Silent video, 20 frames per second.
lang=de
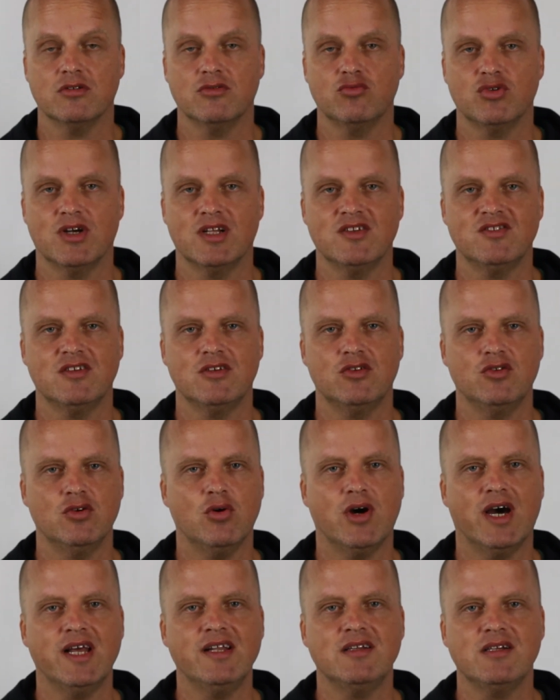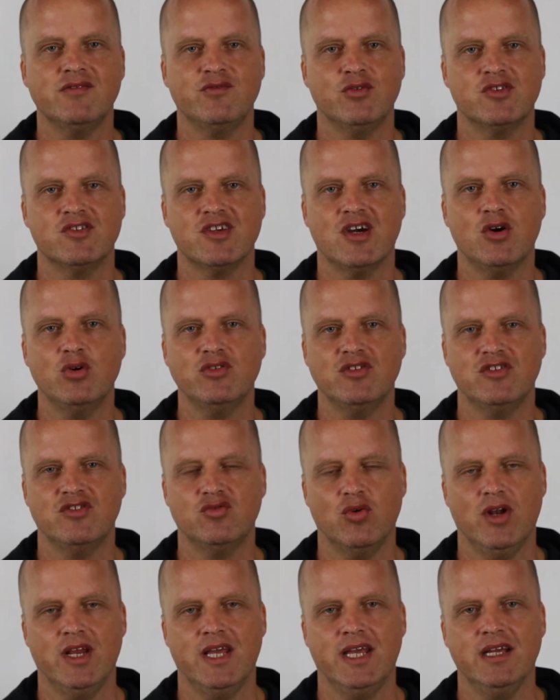Du kannst natürlich auch Handeln für zu Hause
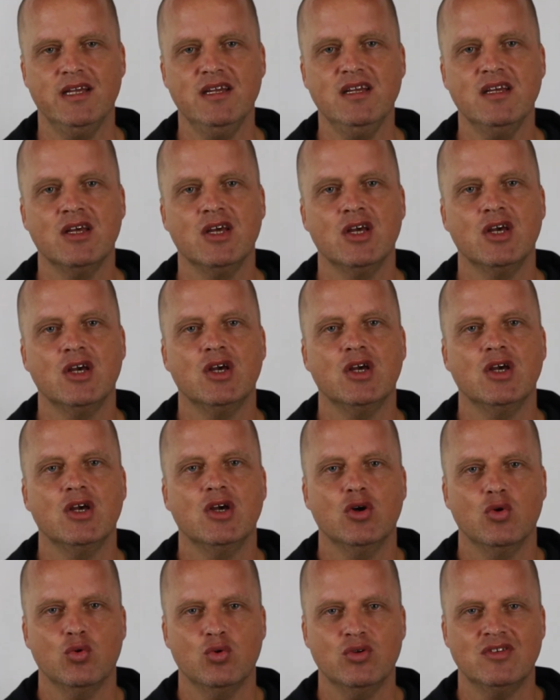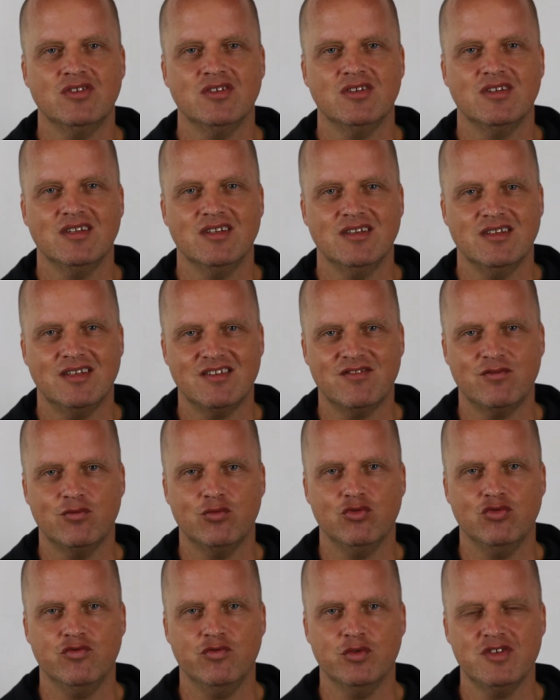zulegen und das,
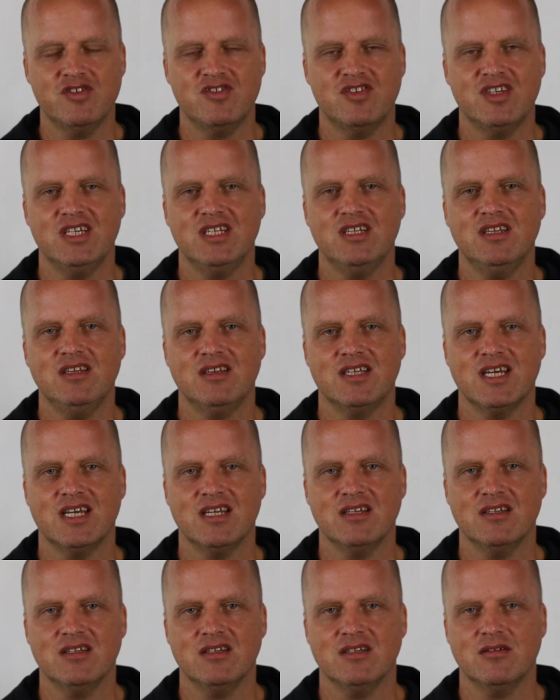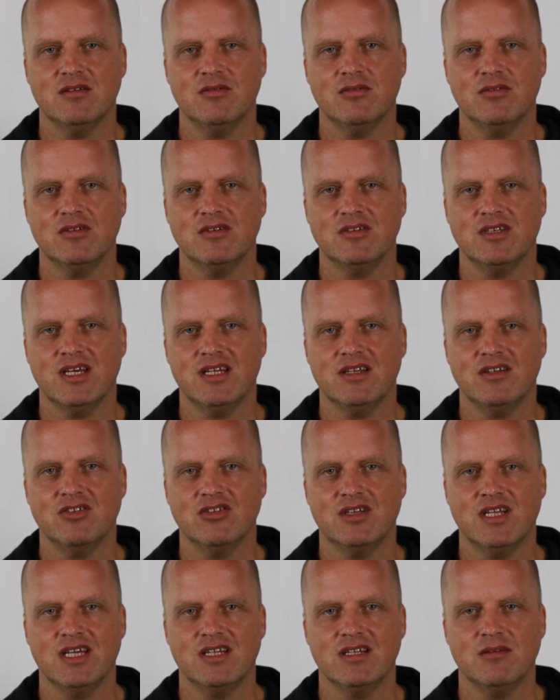du wirst sehen, deine
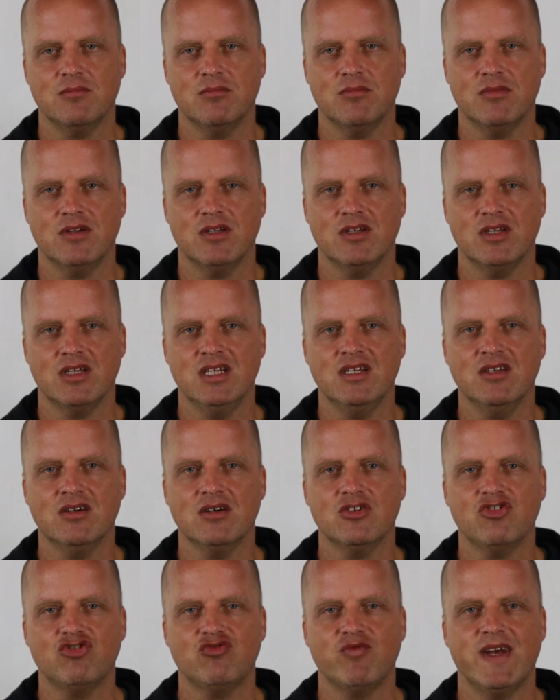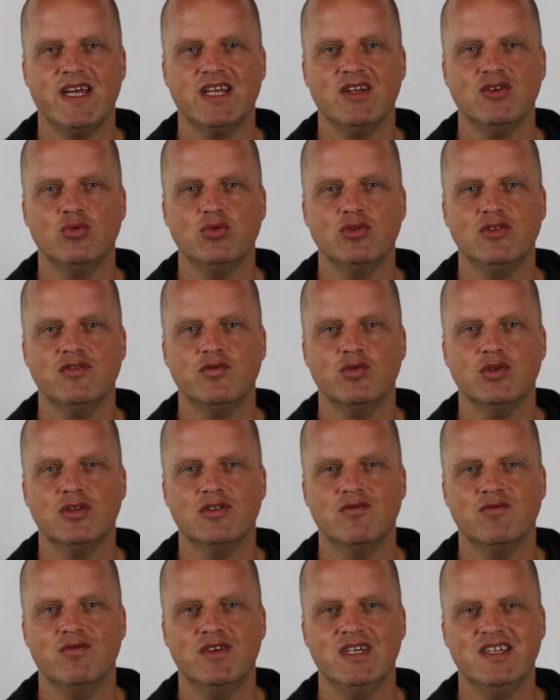dein, dein innerer Schweinehund
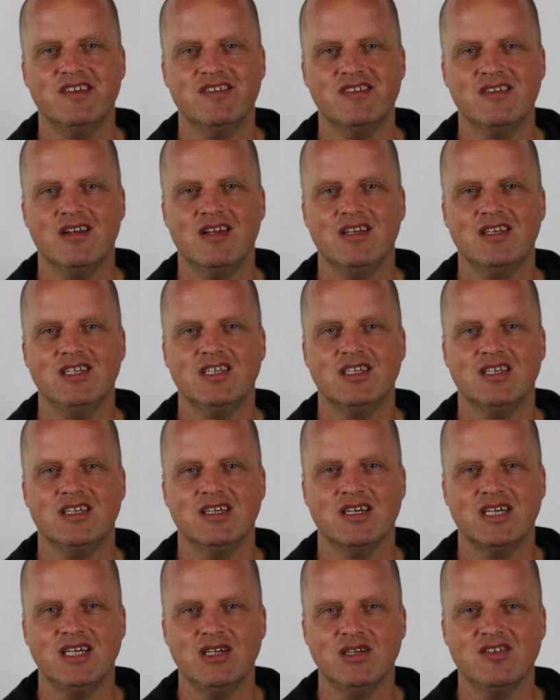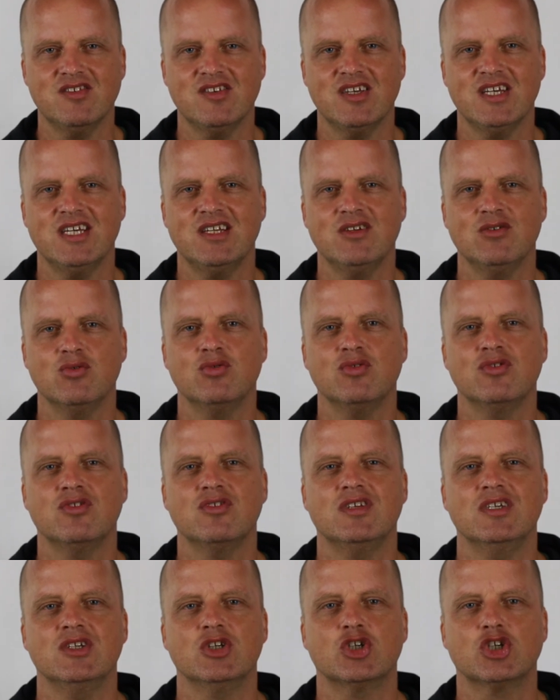wird wesentlich geringer sein
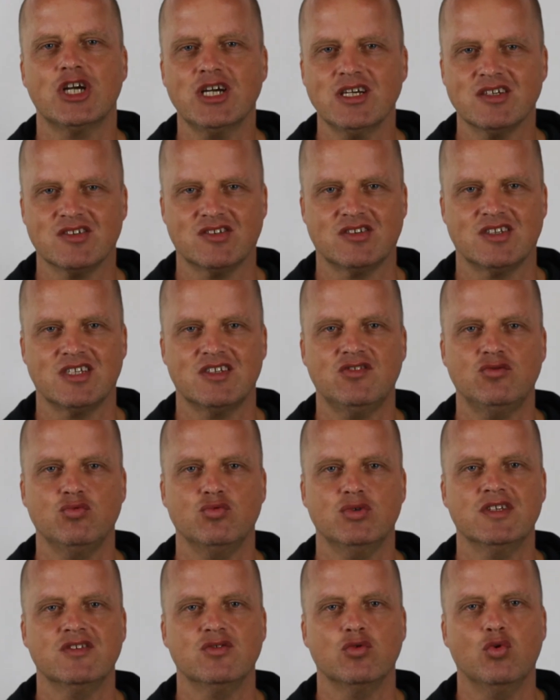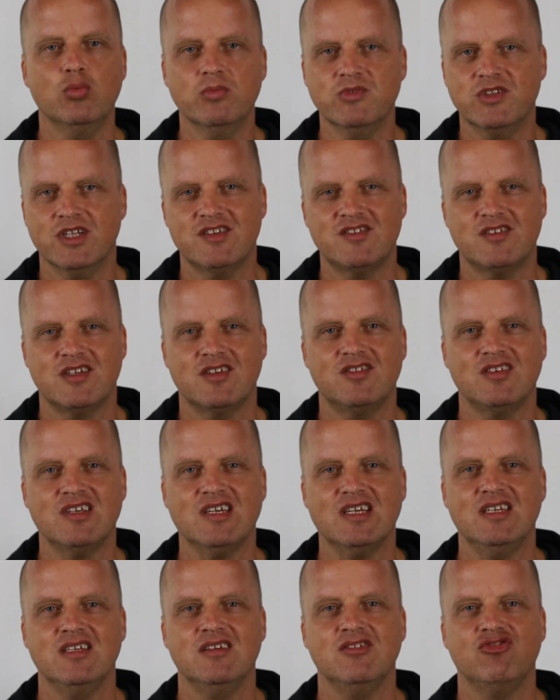und die Chance, dass du es umsetzt, das
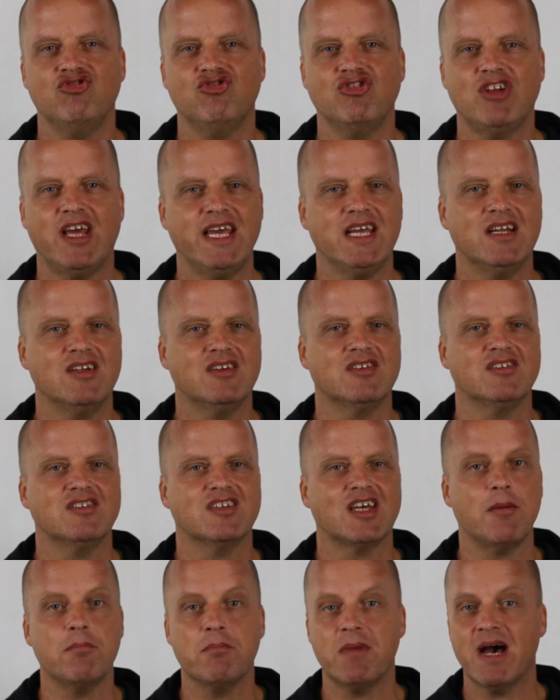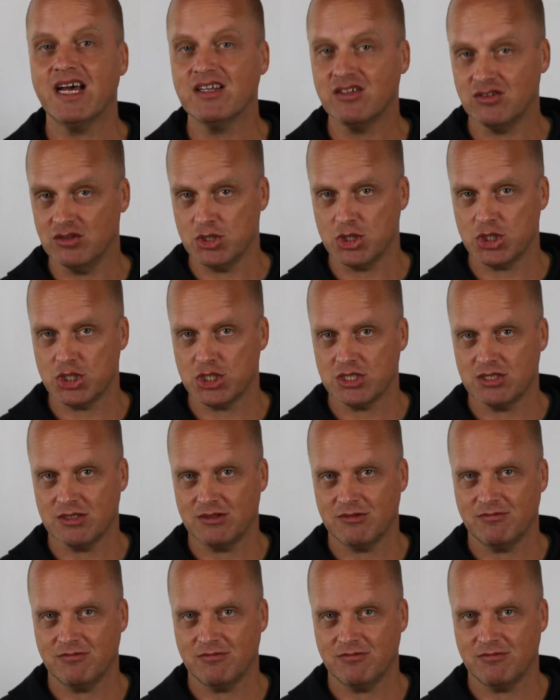Training, steigt dramatisch.